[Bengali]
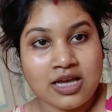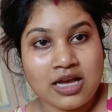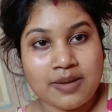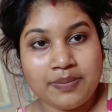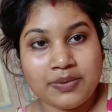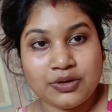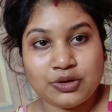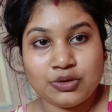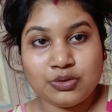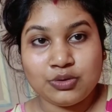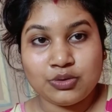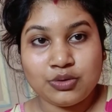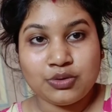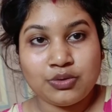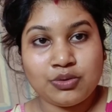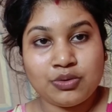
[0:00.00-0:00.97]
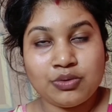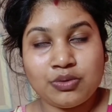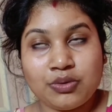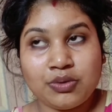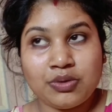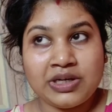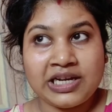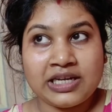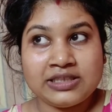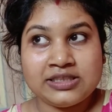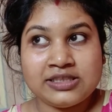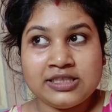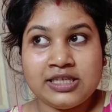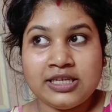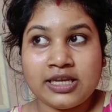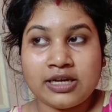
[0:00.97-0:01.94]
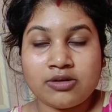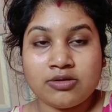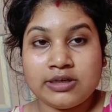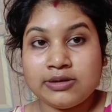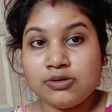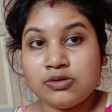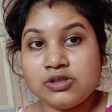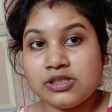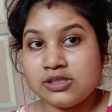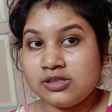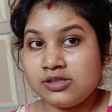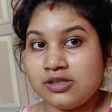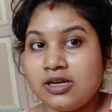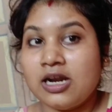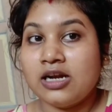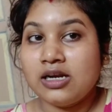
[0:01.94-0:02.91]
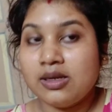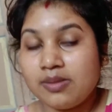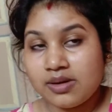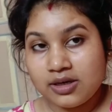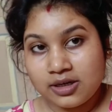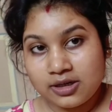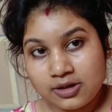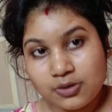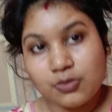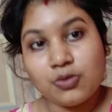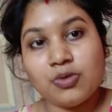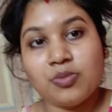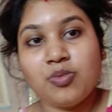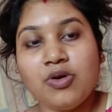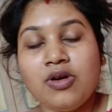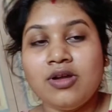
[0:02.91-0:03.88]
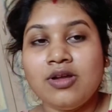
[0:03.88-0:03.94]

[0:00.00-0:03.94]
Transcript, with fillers: আপাতত কোনো কাজ নেই এখন একটু জাস্ট রান্না বান্নাটা করব